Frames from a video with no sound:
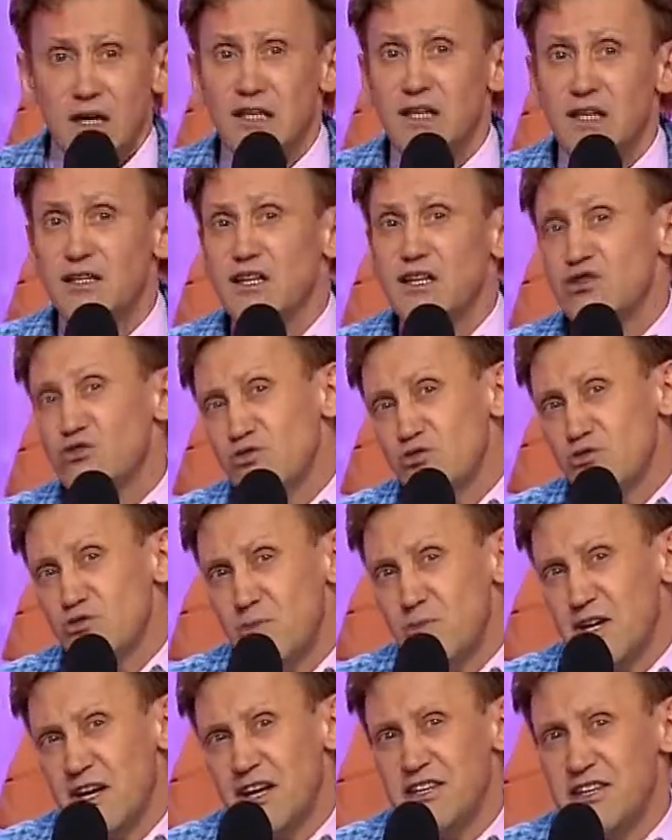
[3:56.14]
Когда слышишь, что
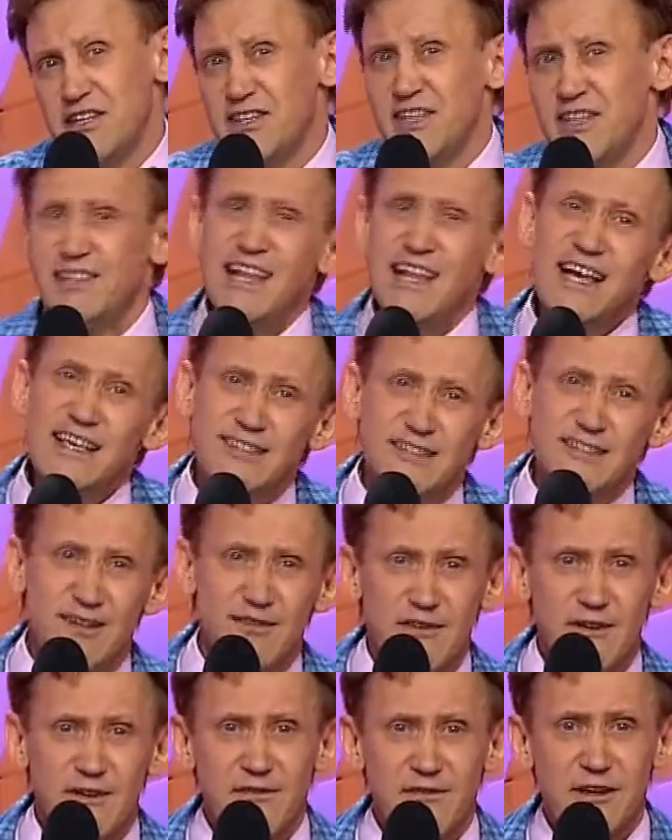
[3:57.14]
бригадир так
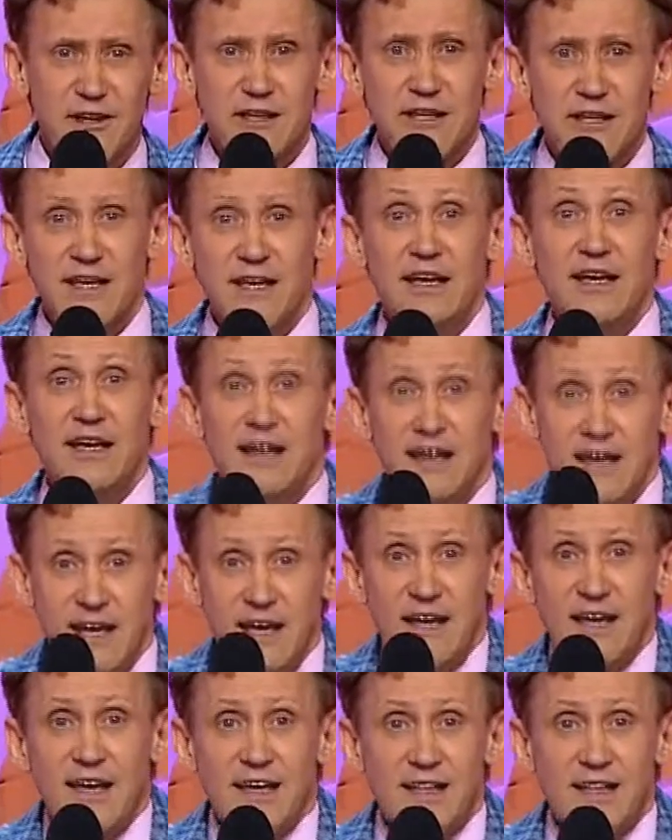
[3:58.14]
ласково говорит,
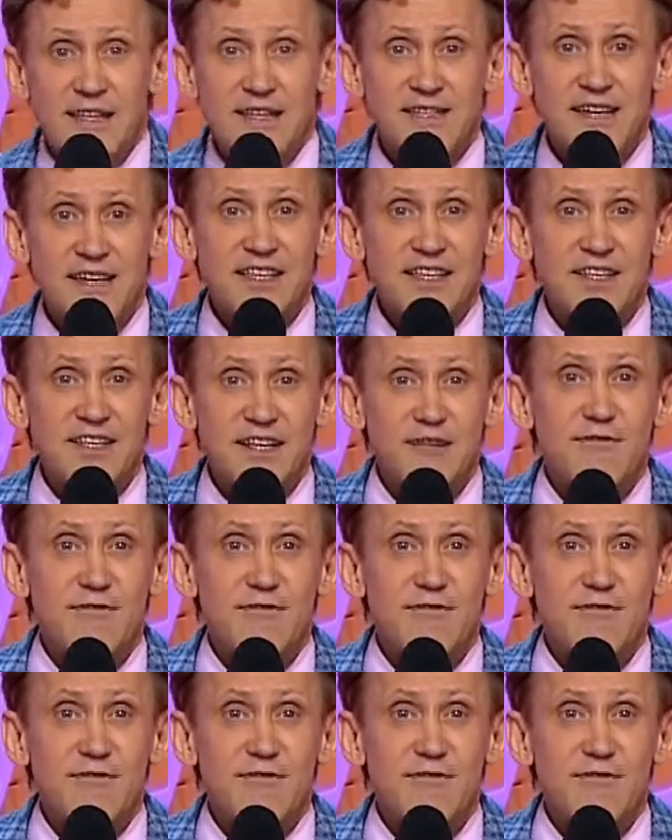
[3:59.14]
ты, скотина,